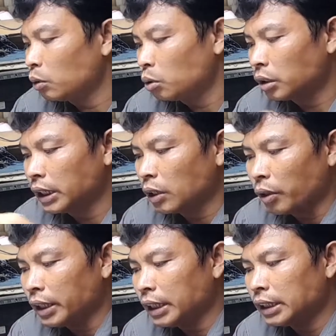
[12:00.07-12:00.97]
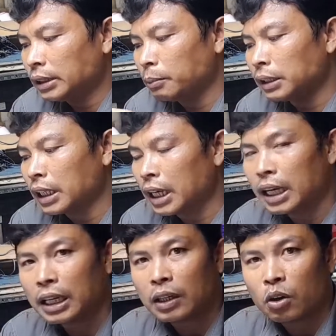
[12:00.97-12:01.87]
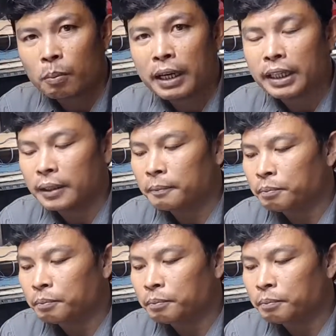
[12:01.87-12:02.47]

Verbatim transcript: untuk tikon ini sementara normal ya